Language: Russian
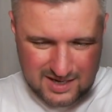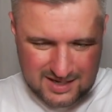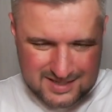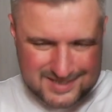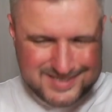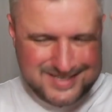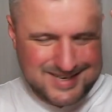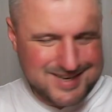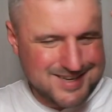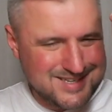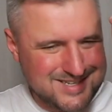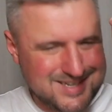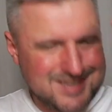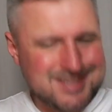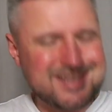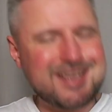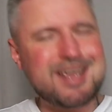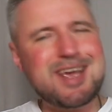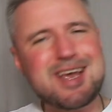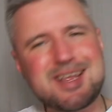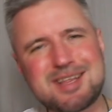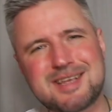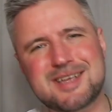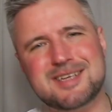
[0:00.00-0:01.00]

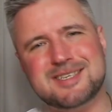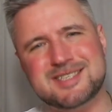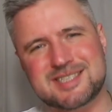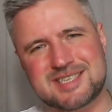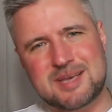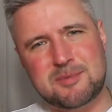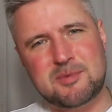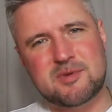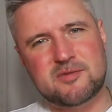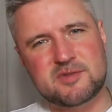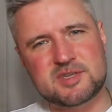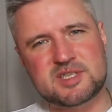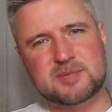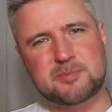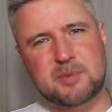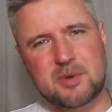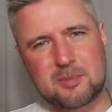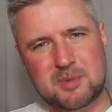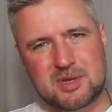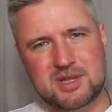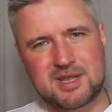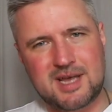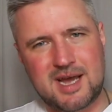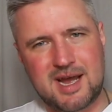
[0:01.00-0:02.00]
соединении с теми
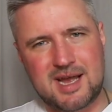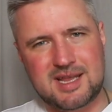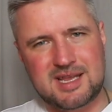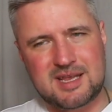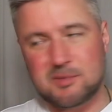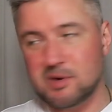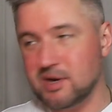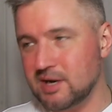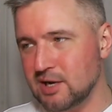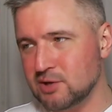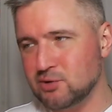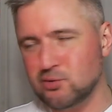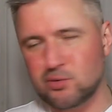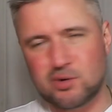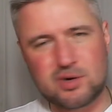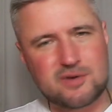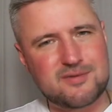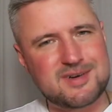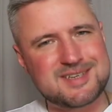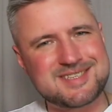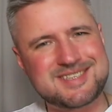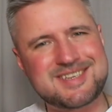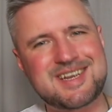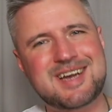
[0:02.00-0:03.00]
воспоминаниями, которые
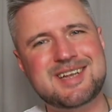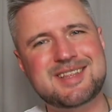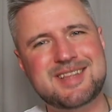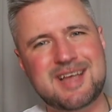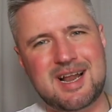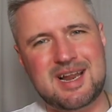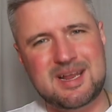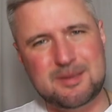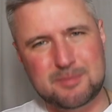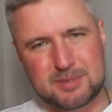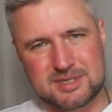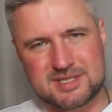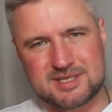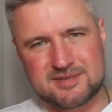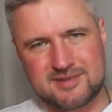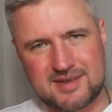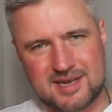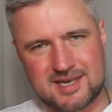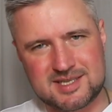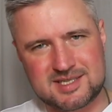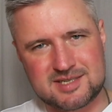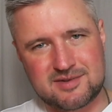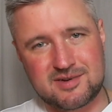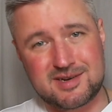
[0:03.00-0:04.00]
вас когда-либо
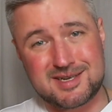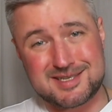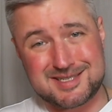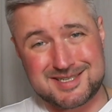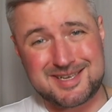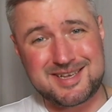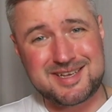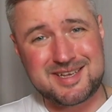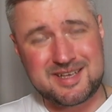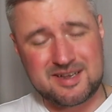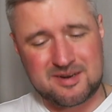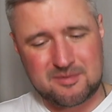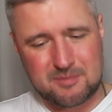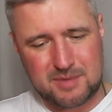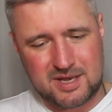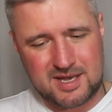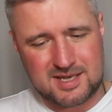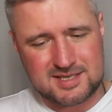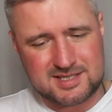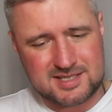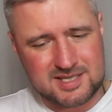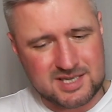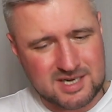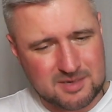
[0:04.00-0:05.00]
связывали с
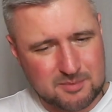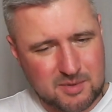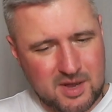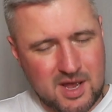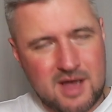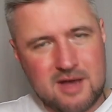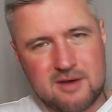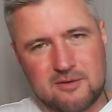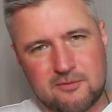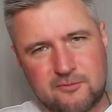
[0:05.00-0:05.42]
Игермейстером,